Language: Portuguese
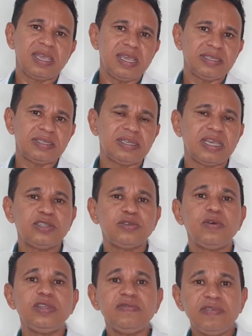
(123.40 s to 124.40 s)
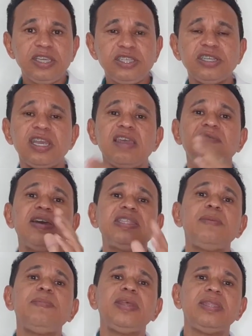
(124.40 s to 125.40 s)
15 sessões, 20, vai
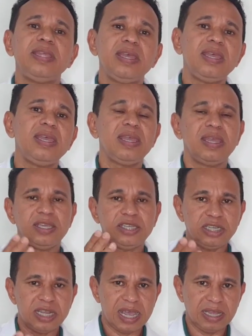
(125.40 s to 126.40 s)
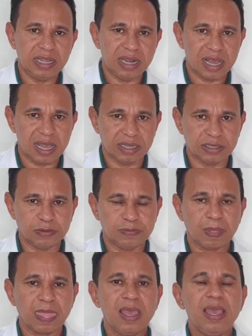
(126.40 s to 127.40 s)
depender de cada caso.
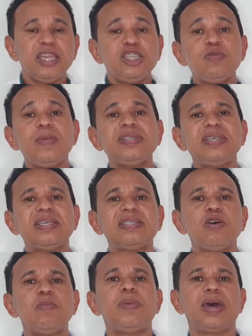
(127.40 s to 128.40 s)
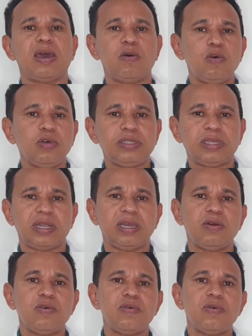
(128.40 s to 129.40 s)
De uma sessão para outra,
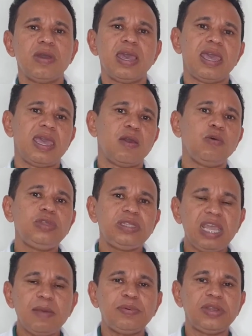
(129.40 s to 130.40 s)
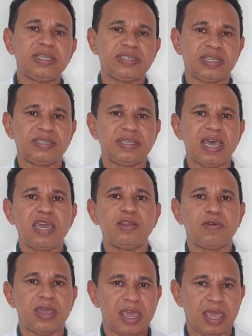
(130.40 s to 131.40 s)
é, o tempo
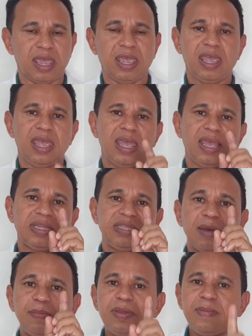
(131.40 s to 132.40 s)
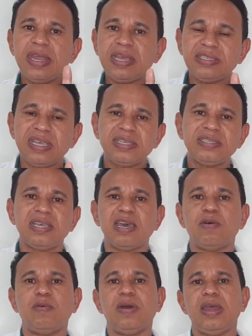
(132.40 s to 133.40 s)
necessário é da primeira
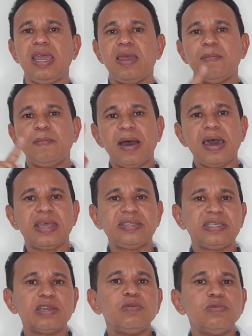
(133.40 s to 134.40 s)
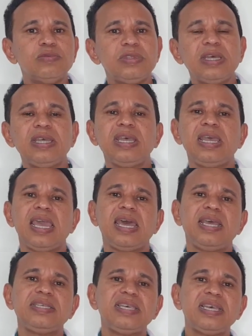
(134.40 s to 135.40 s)
sessão para a segunda é
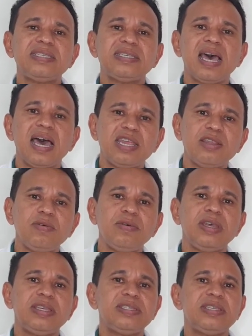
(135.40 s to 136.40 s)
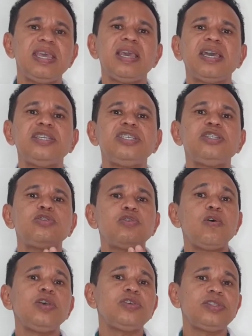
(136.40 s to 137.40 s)
necessário cerca de
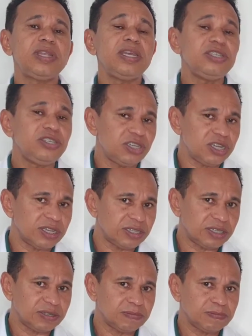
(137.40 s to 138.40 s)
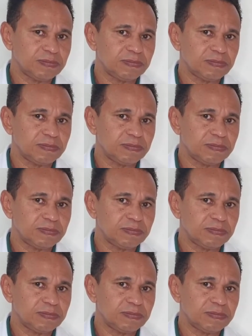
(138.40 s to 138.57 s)
dois ou três dias.